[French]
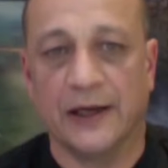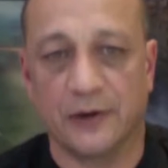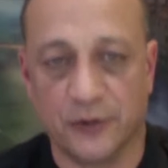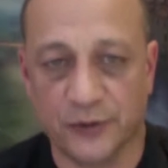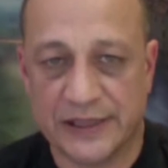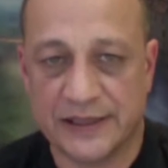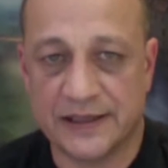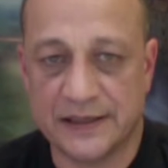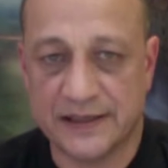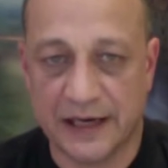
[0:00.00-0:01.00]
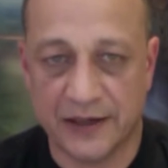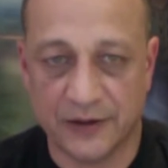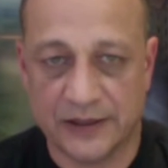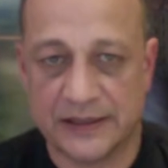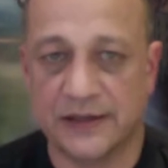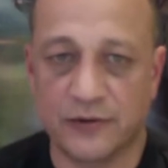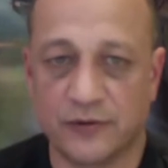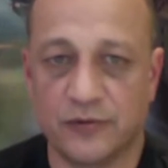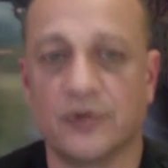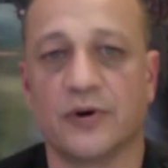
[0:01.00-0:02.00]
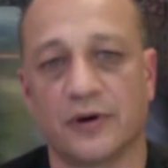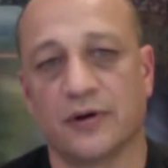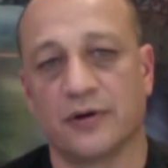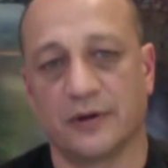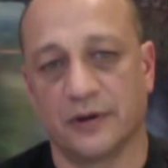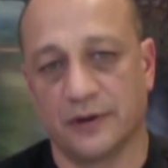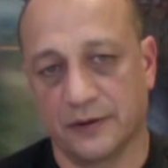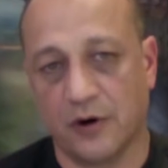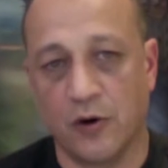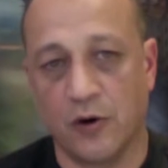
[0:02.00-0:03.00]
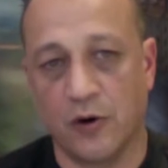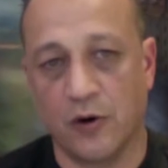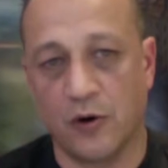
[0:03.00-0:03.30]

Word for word: Lyon City Design qui s'est tenu euh, en mars